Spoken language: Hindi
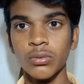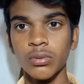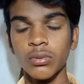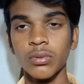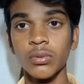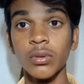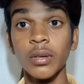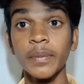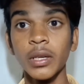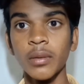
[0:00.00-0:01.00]
तो दोस्तों
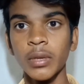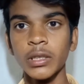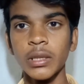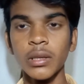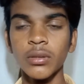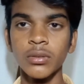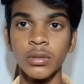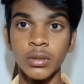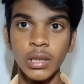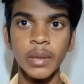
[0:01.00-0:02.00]
अब तक हमारे चैनल को
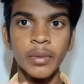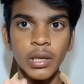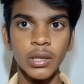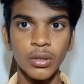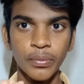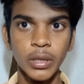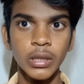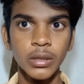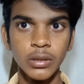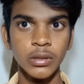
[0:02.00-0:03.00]
सब्सक्राइब नहीं करें तो
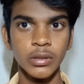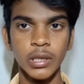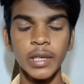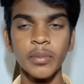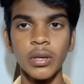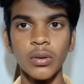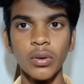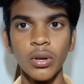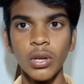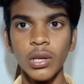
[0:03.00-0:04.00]
प्लीज़ सब्सक्राइब कर लो